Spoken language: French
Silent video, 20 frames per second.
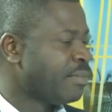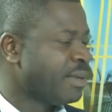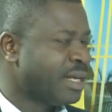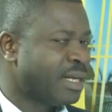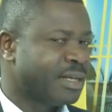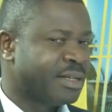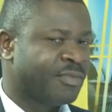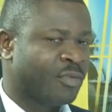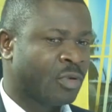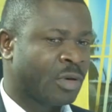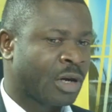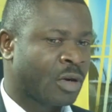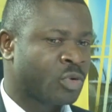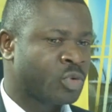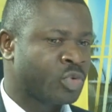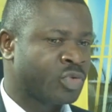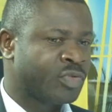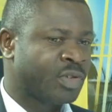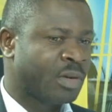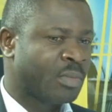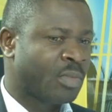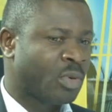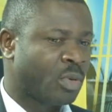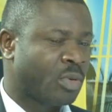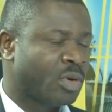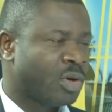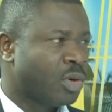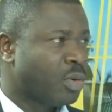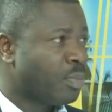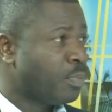mais il faut encore trouver un
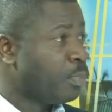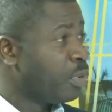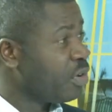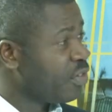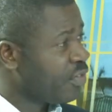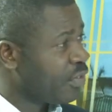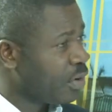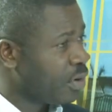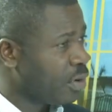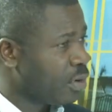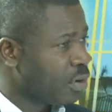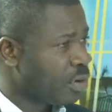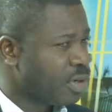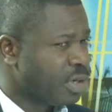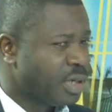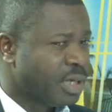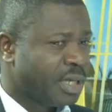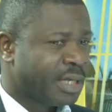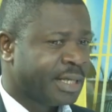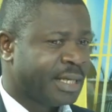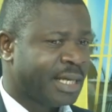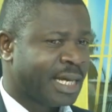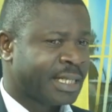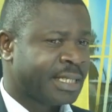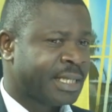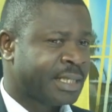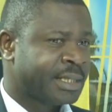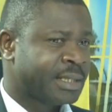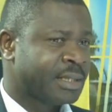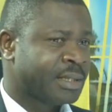mot plus fort qui
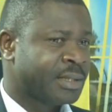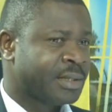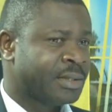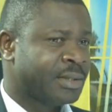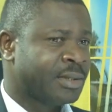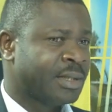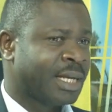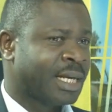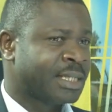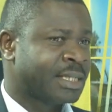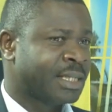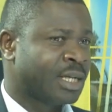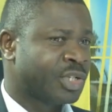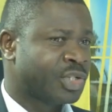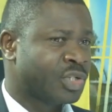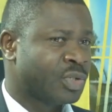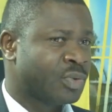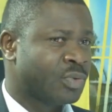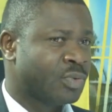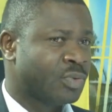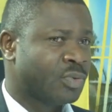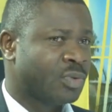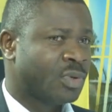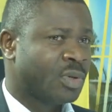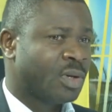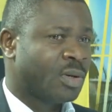atteste que l'enseignant chez nous